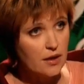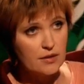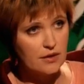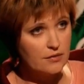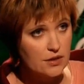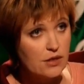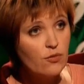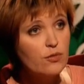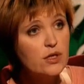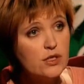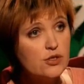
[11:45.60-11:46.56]
да,
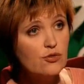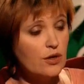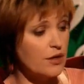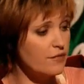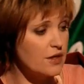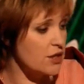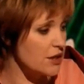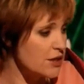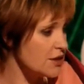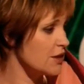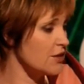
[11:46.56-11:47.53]
назовем их истории, неважно,
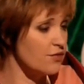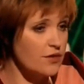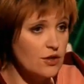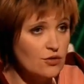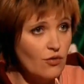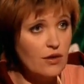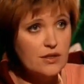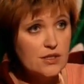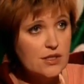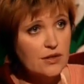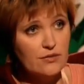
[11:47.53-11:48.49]
они сделаны в кино,
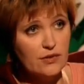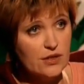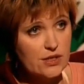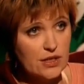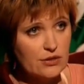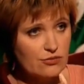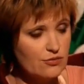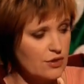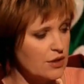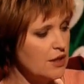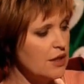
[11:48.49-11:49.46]
они сделаны в
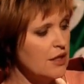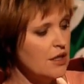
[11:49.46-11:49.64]
литературе